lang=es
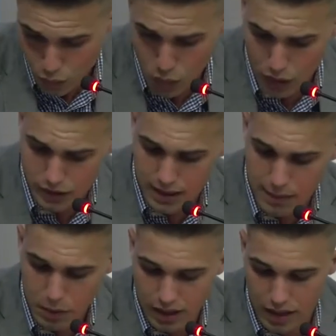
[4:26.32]
cuando
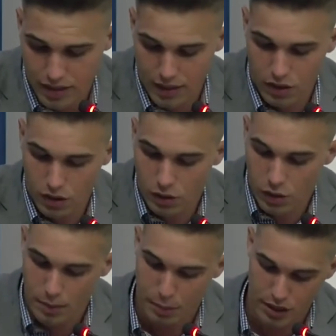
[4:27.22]
estábamos
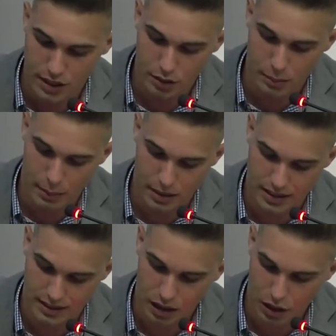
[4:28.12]
realizando el proyecto para
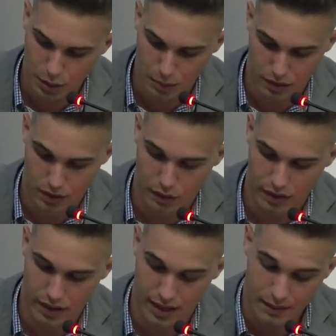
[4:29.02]
presentarlo a la agrupación de
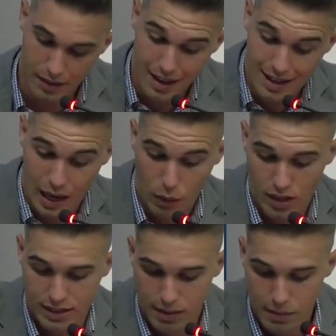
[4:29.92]
cofradía, la
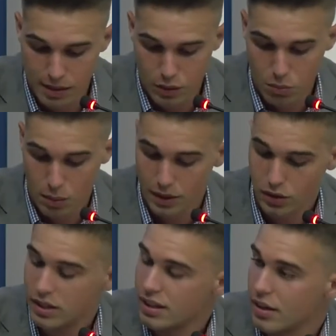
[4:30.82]
cual estaba viviendo un
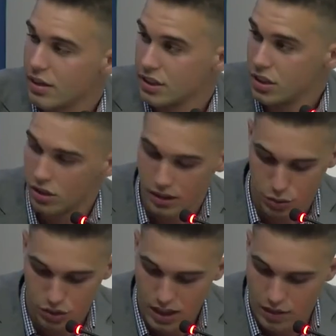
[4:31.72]
momento de transición en
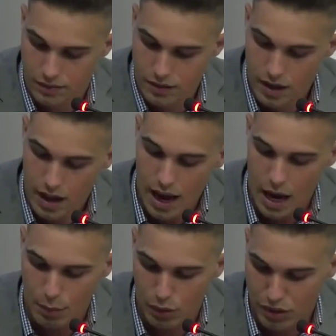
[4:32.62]
su seno,
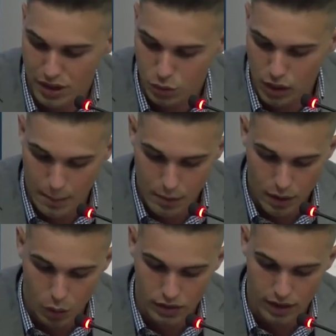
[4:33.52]
al producirse un cambio de
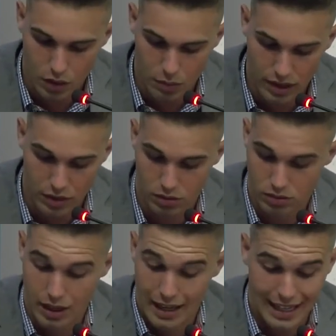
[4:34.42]
junta de gobierno.
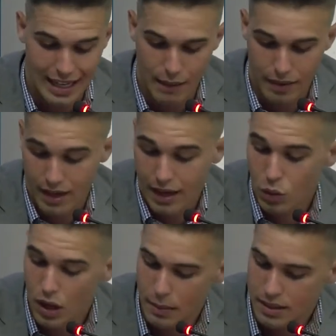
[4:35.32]
Y la verdad que
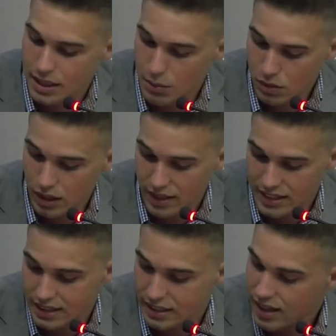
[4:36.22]
nunca pensamos que
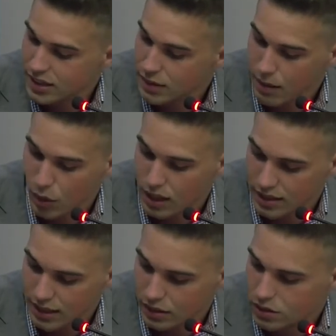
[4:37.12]
dicha entidad se iba a
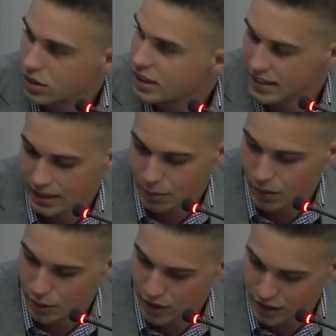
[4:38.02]
volcar tanto en este tipo
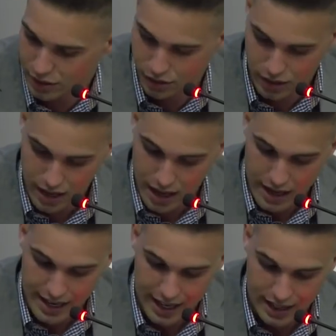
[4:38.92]
de proyectos.
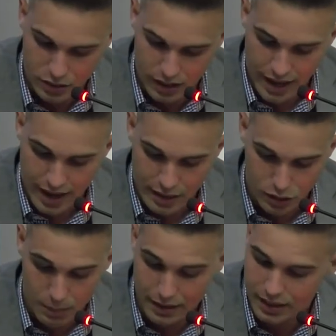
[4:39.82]
Y es que eh,
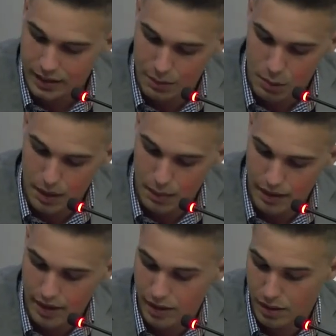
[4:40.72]
solamente tenemos palabras
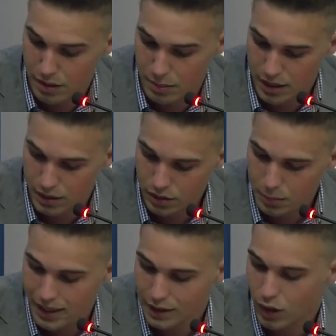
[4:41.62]
de agradecimiento
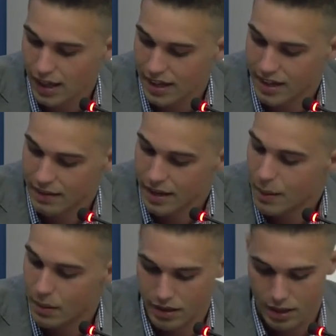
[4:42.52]
para toda ella,
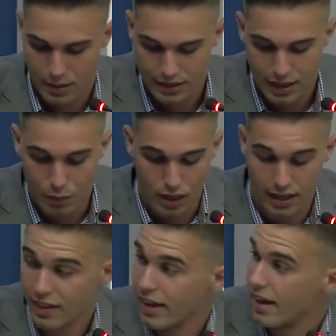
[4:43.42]
especialmente a la
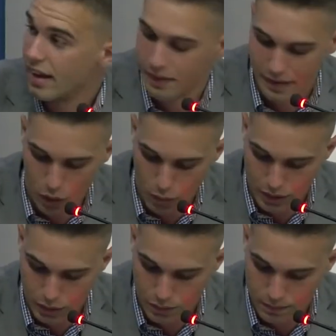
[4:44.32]
vocalía de,
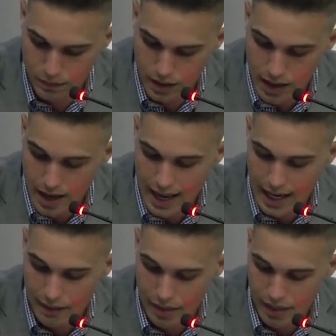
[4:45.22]
Juventud,
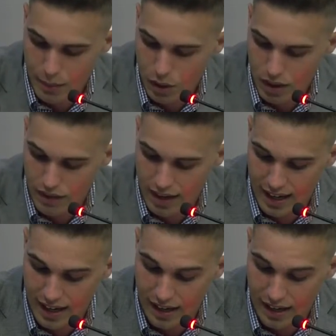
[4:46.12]
encabezada por Rafael,